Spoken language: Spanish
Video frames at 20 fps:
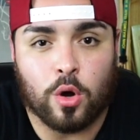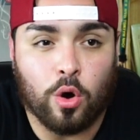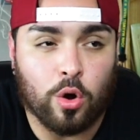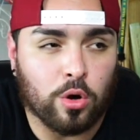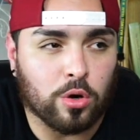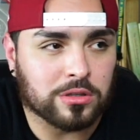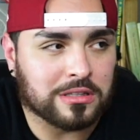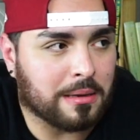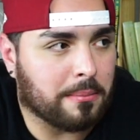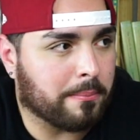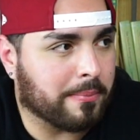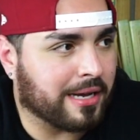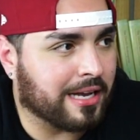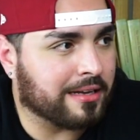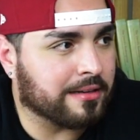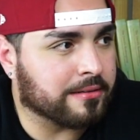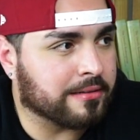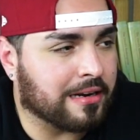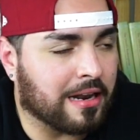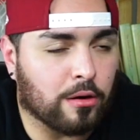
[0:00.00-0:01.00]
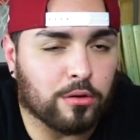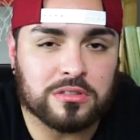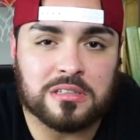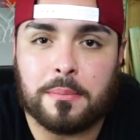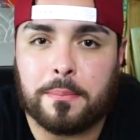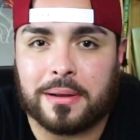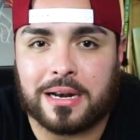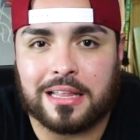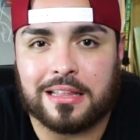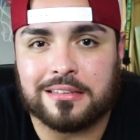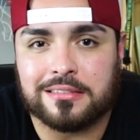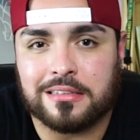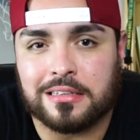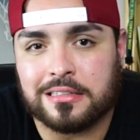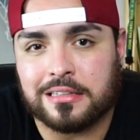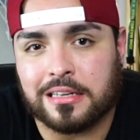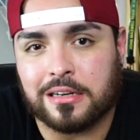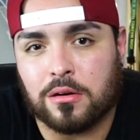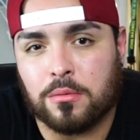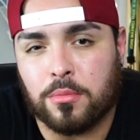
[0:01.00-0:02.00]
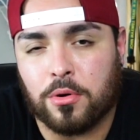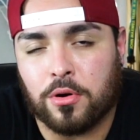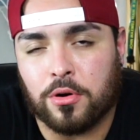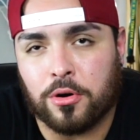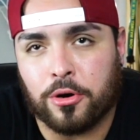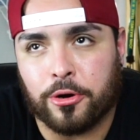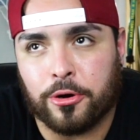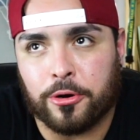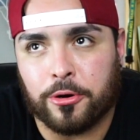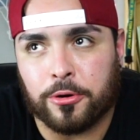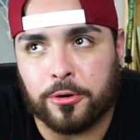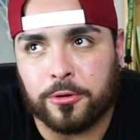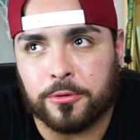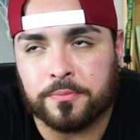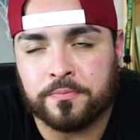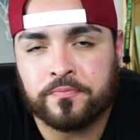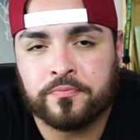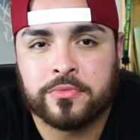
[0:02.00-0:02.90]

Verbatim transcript: O también la usan para decirte como,